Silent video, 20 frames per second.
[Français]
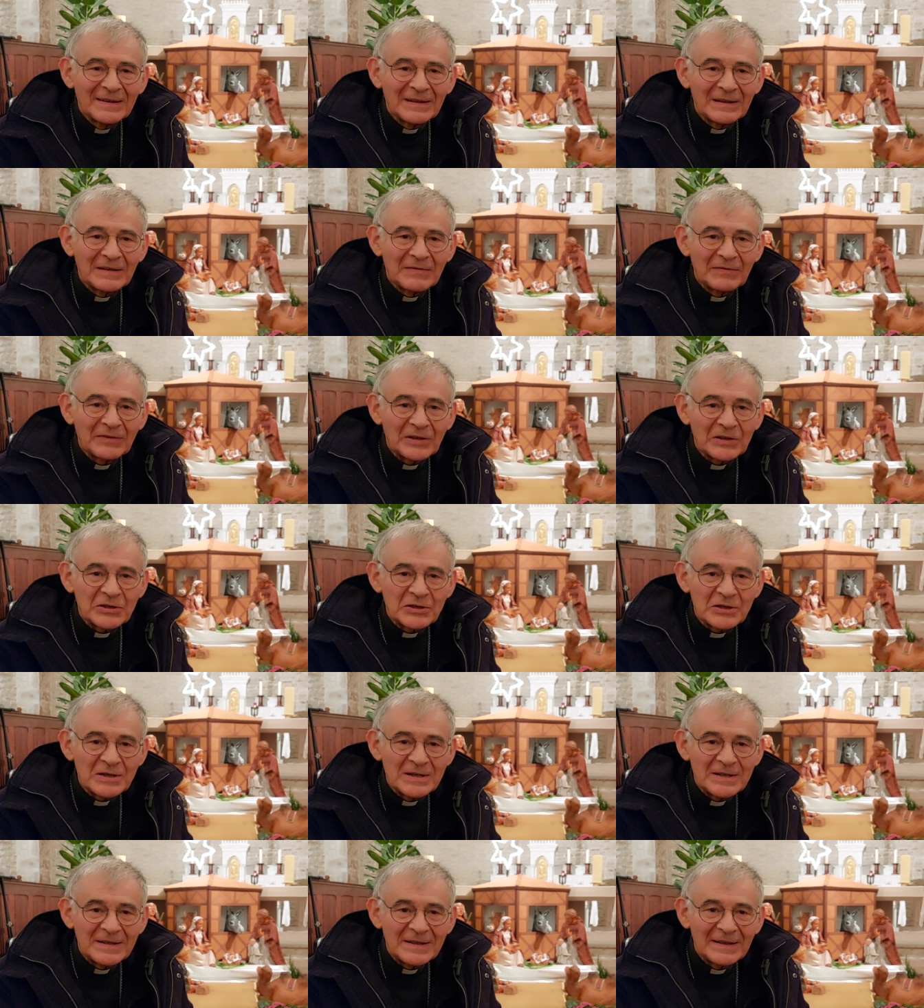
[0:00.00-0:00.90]
Il y a des
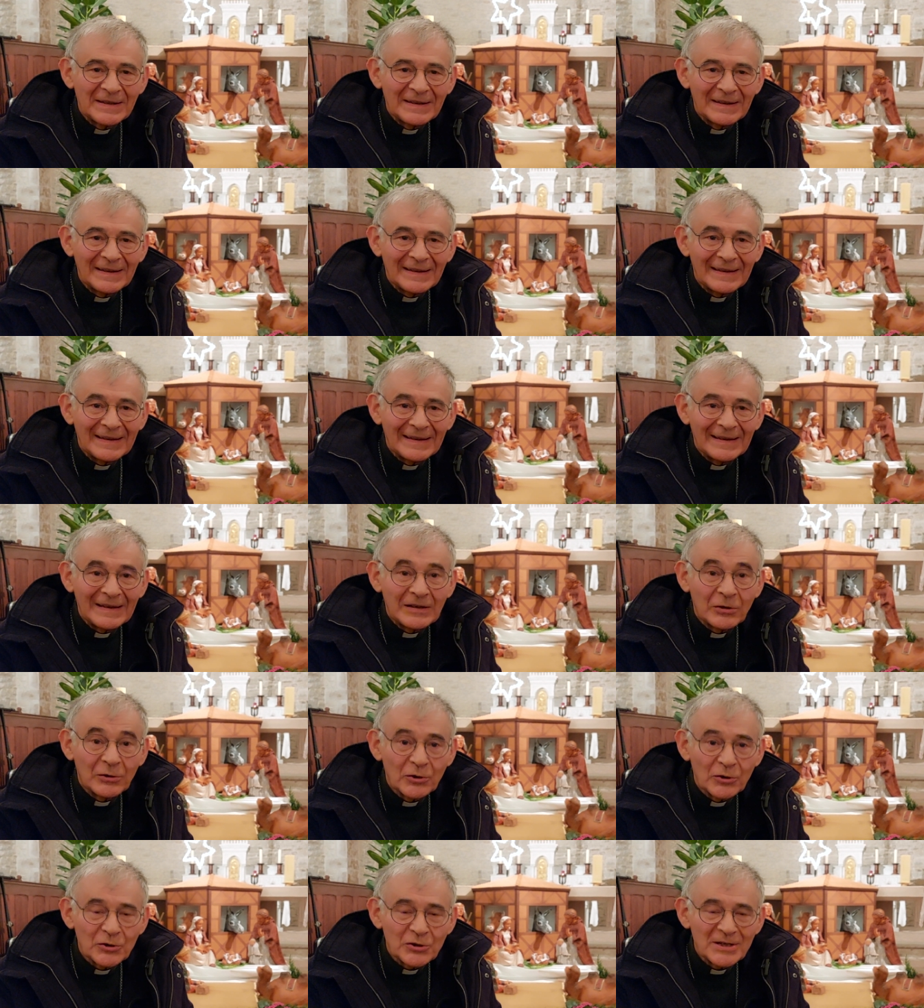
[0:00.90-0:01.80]
fragilités
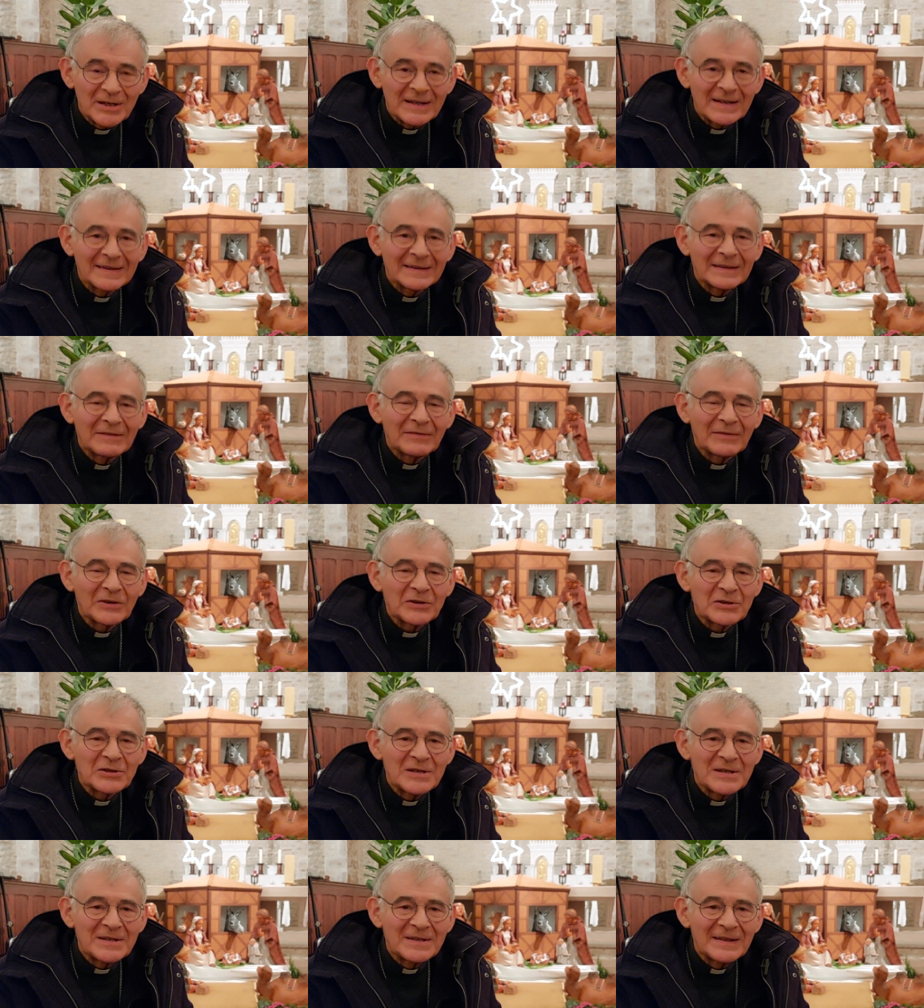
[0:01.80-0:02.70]
écologiques, des
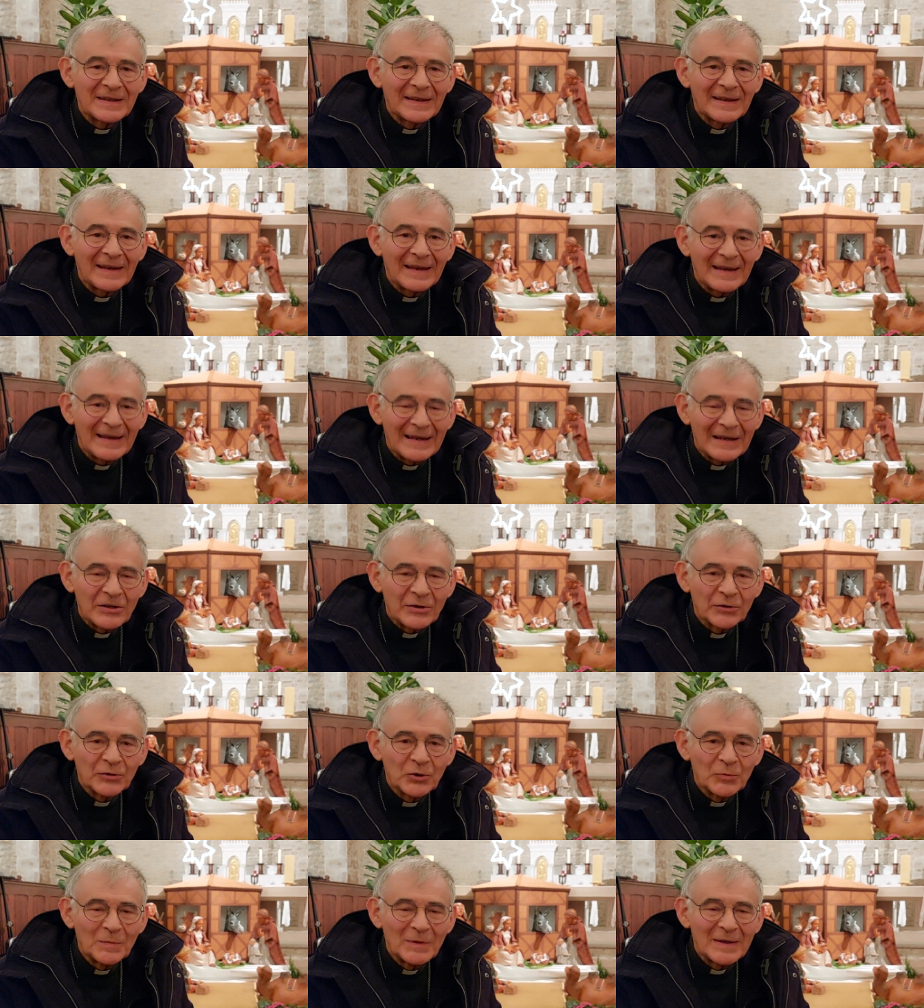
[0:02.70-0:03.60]
fragilités
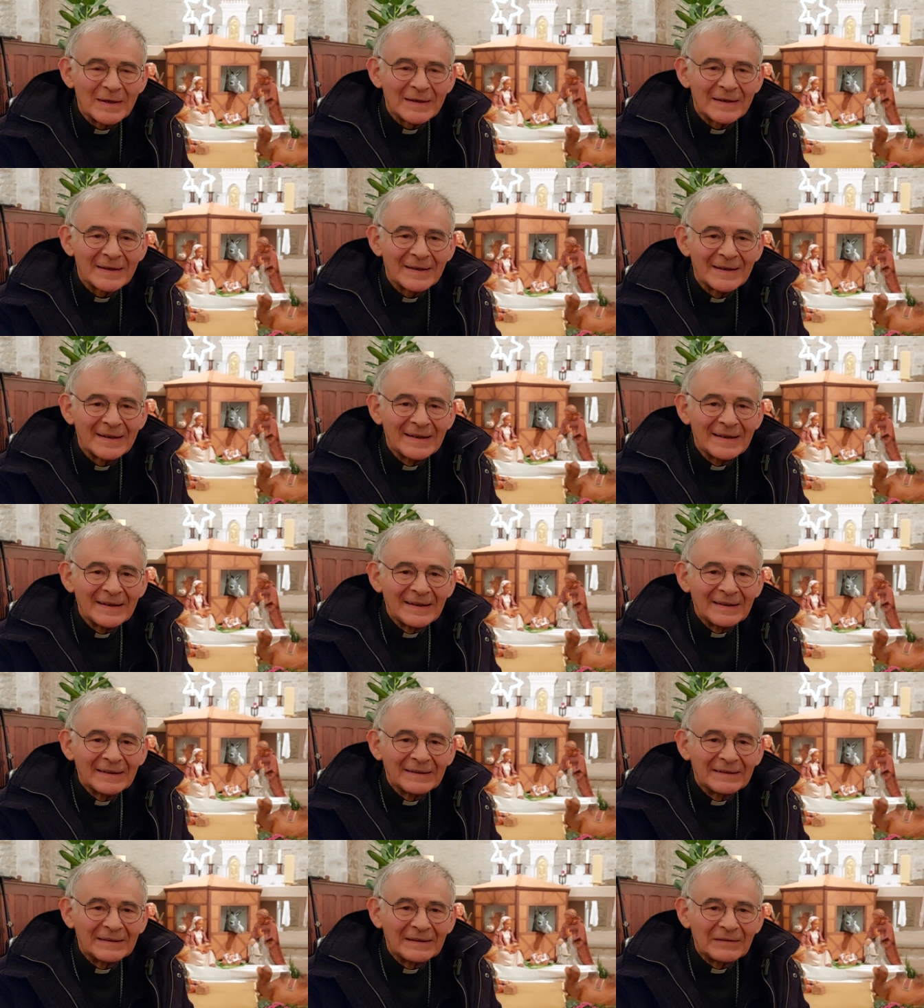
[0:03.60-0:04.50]
économiques,
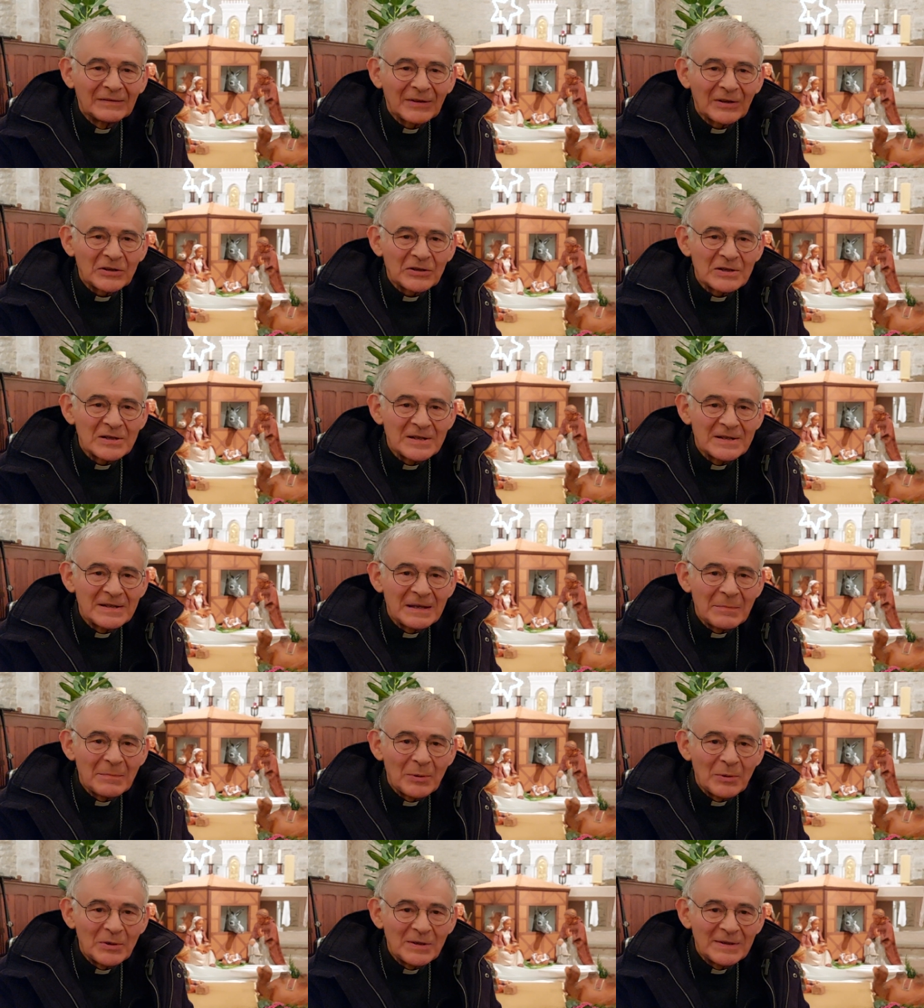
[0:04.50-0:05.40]
des
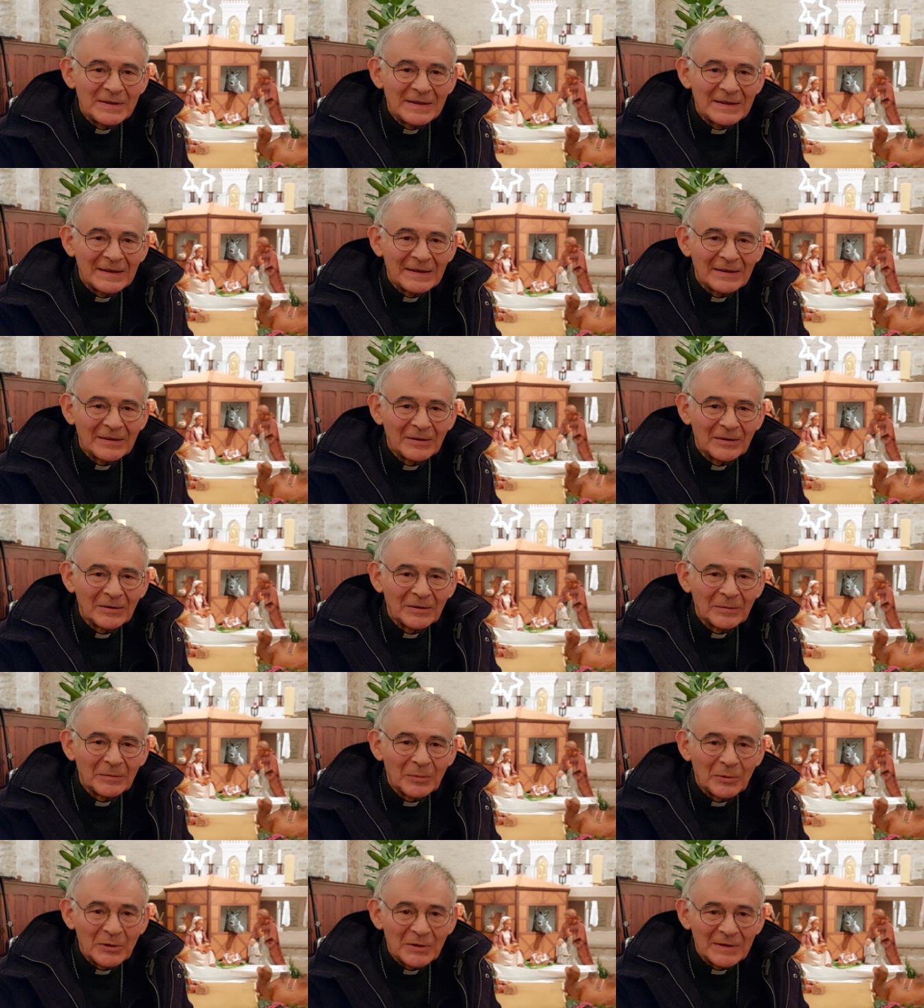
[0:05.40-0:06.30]
fragilités politiques,
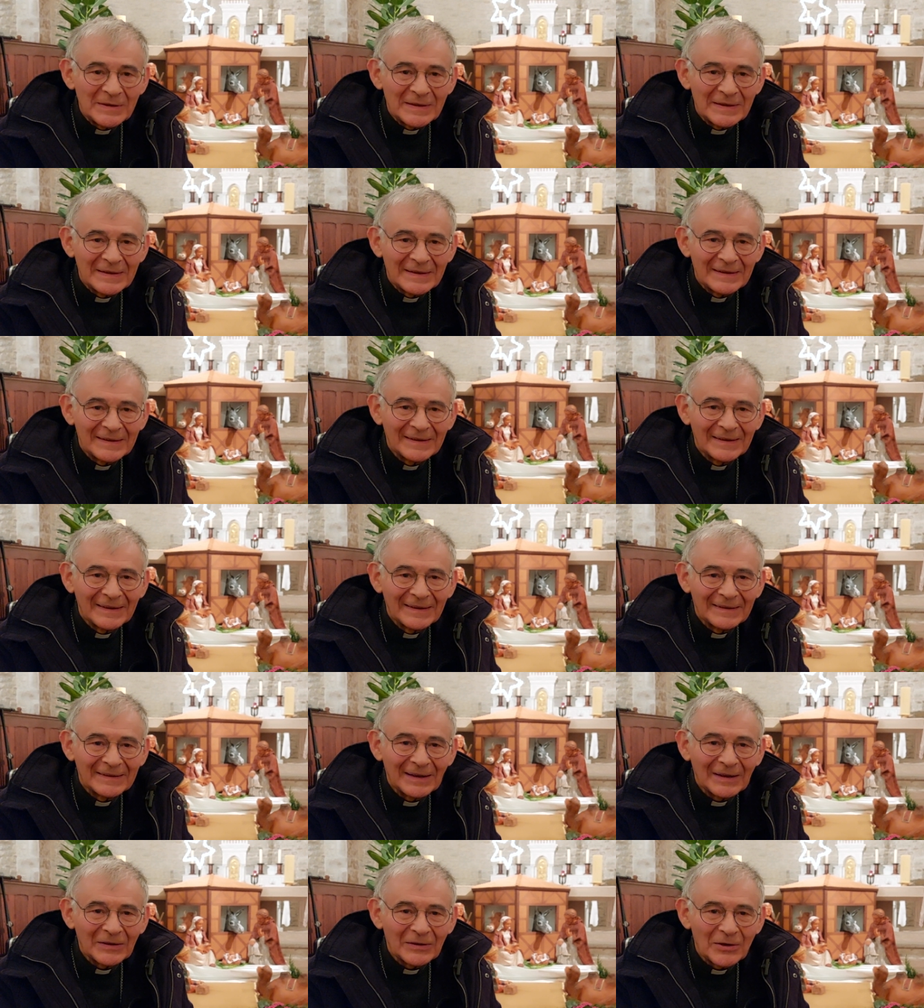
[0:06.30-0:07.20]
en politique euh,
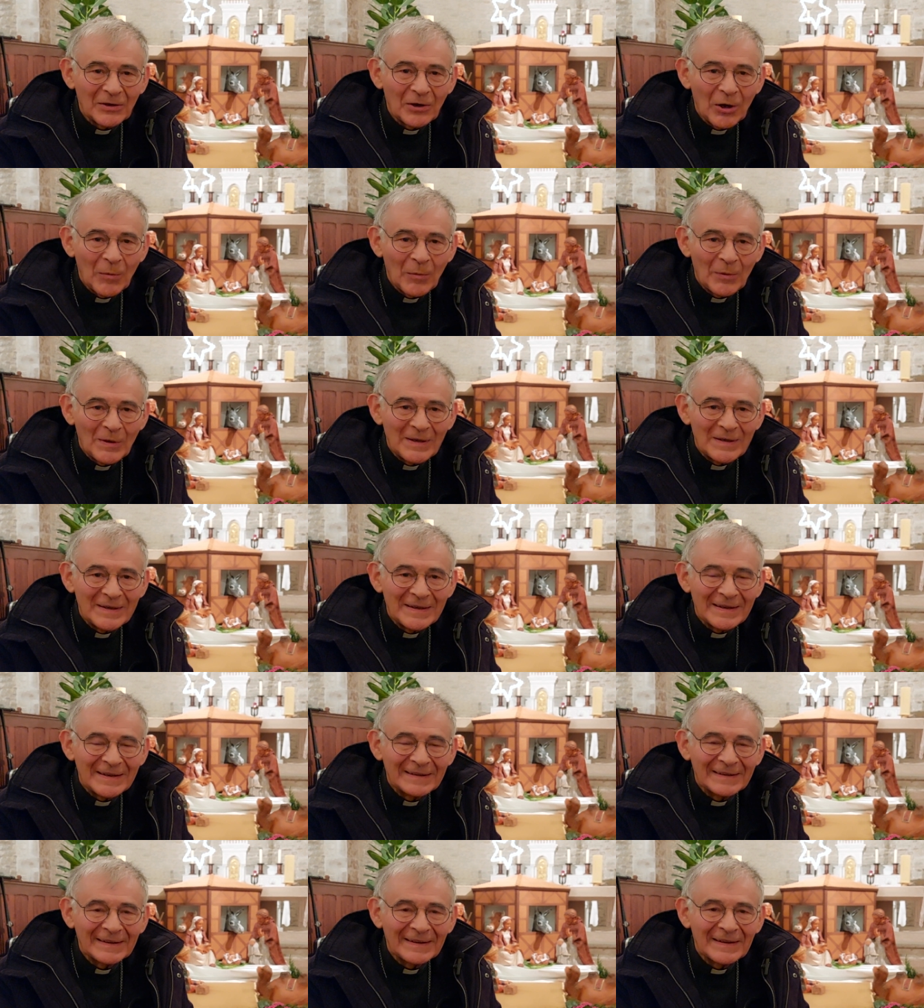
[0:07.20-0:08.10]
intérieure, en
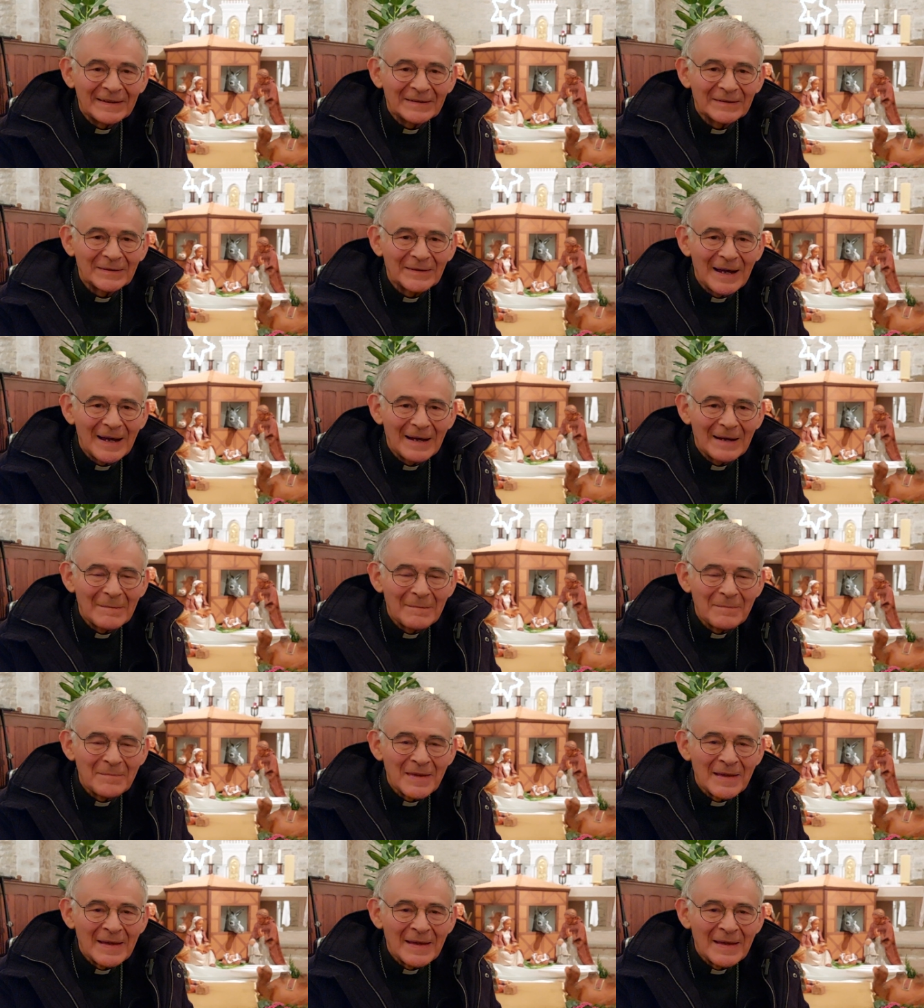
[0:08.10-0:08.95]
politique internationale.